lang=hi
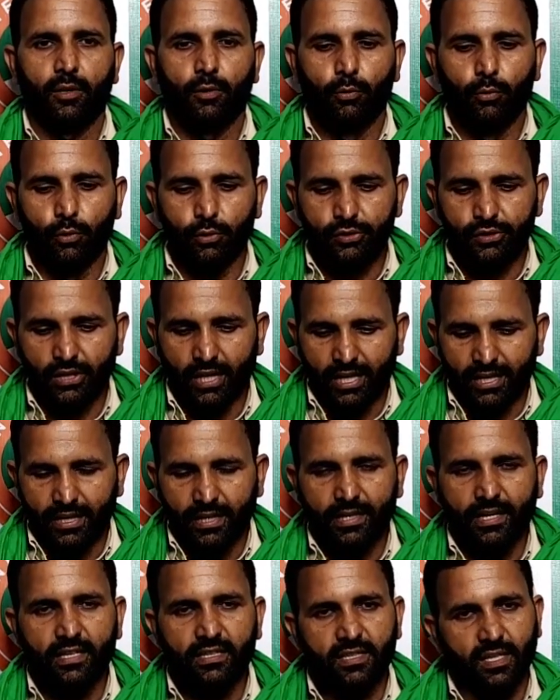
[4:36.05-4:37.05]
वो सारे
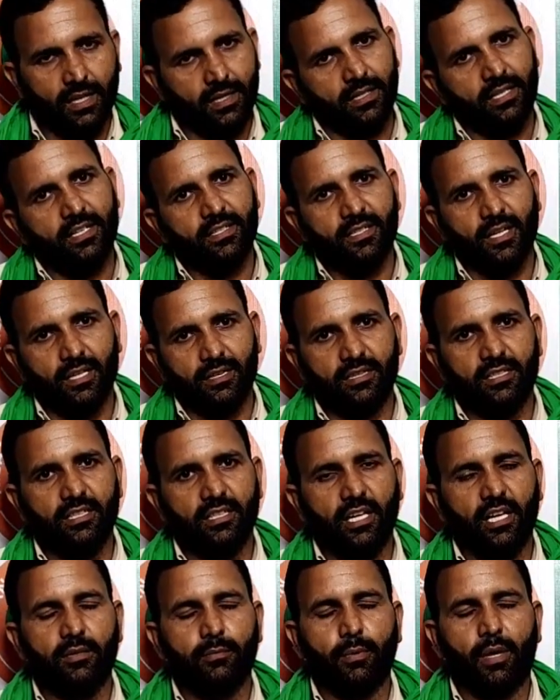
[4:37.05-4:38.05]
के सारे साथी
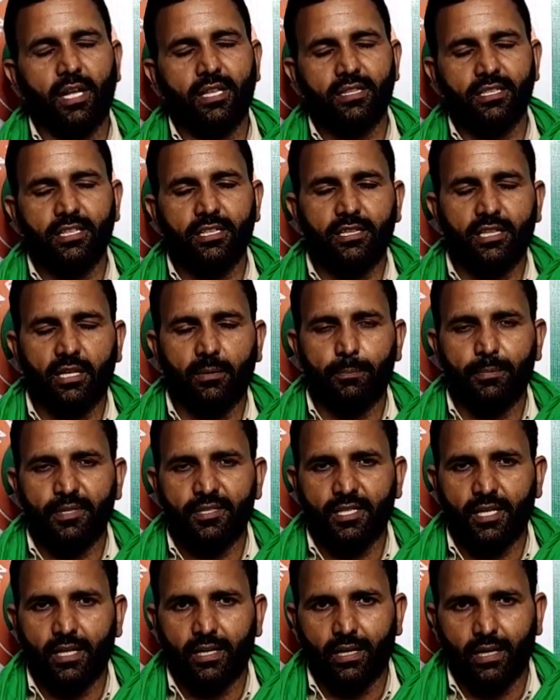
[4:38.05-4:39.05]
एक बात की तरफ
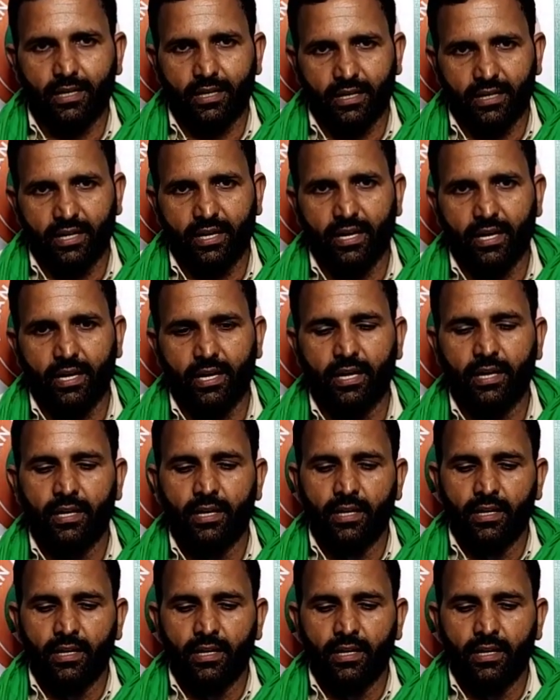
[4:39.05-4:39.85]
इशारा कर रहे हैं